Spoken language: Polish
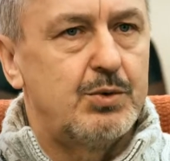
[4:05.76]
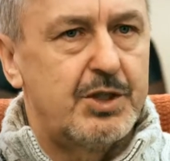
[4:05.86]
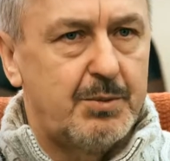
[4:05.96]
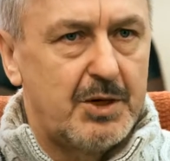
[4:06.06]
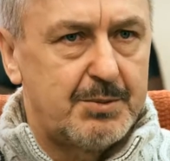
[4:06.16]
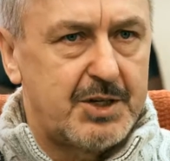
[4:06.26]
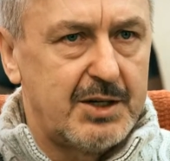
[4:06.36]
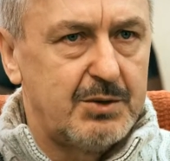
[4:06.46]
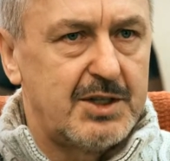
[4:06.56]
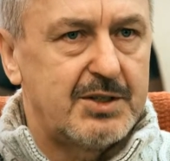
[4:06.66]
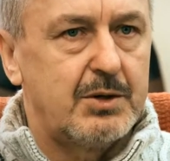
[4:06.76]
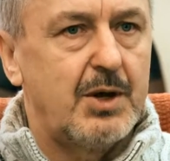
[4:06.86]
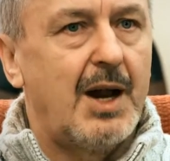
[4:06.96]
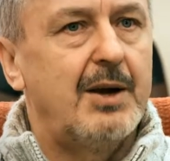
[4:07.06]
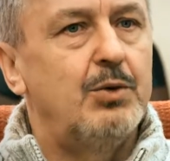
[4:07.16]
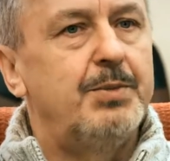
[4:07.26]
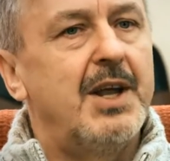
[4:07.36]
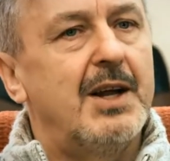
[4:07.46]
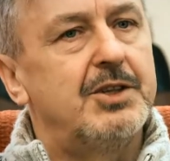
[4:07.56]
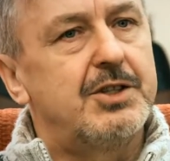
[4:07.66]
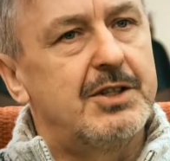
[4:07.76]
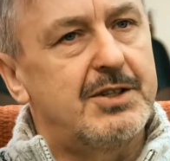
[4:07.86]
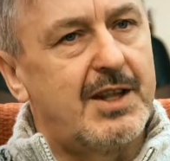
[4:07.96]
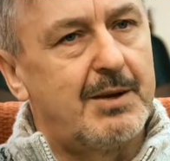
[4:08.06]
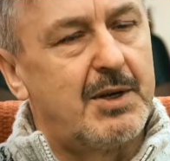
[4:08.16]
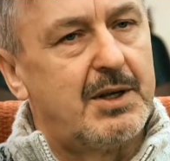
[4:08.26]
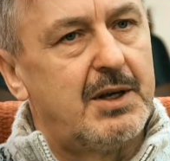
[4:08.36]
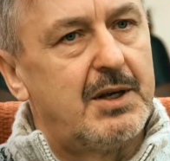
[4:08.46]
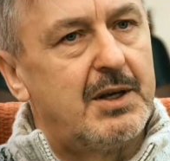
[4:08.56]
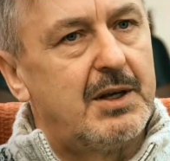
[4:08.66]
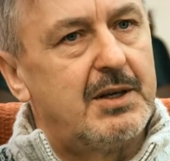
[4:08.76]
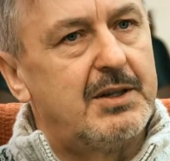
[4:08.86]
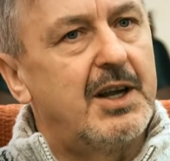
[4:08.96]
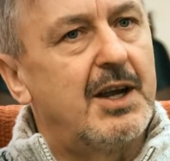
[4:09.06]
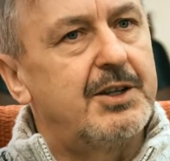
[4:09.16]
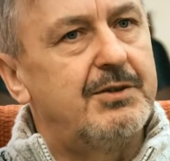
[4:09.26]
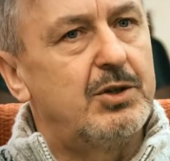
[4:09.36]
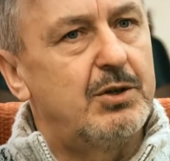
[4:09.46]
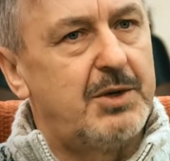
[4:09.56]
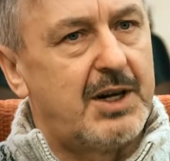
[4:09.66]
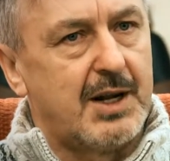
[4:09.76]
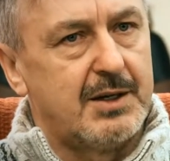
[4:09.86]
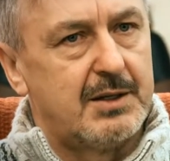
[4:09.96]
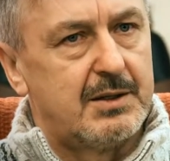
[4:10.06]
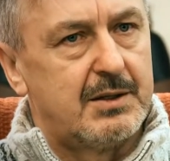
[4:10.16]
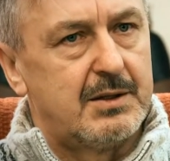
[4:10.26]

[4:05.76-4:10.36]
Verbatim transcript: służy polepszaniu nastroju, ale upijanie się jest tam negatywnie odbierane.